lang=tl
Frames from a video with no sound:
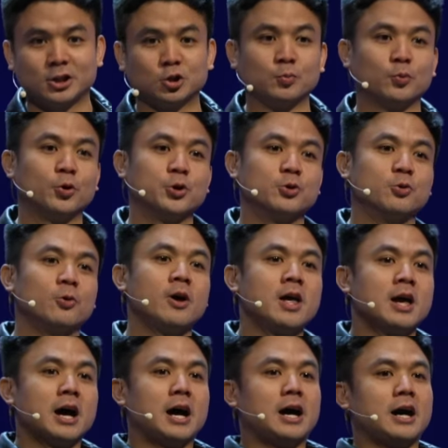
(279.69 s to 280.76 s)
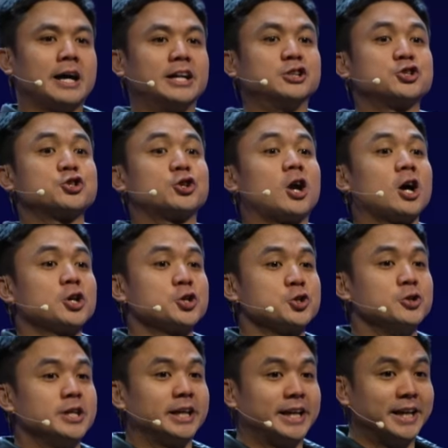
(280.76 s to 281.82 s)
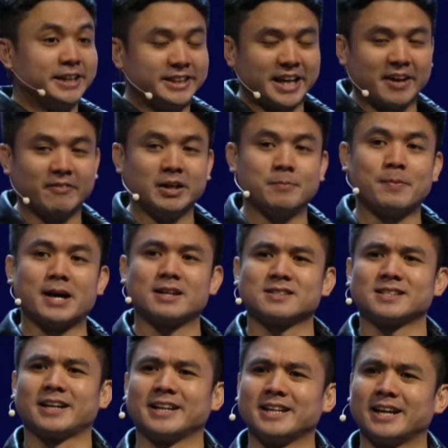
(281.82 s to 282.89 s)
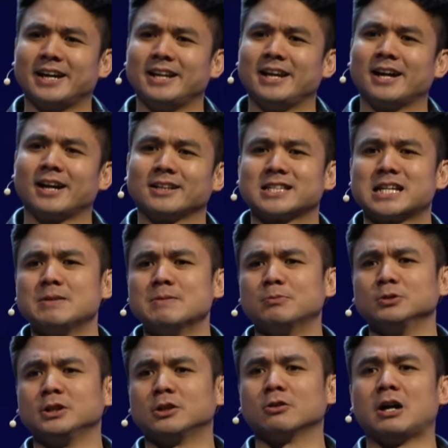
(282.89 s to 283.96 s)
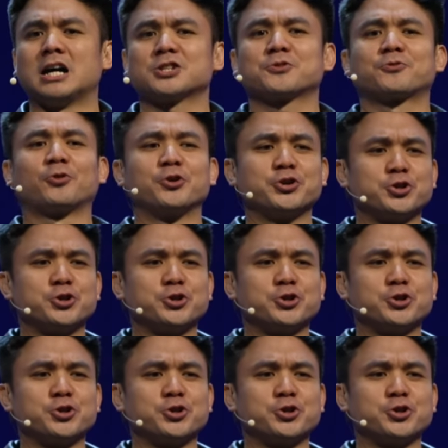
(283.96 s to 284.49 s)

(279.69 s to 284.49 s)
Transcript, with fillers: Ito po yung uh, instruction ni King David para sa kanyang anak. At sabi po dito, as for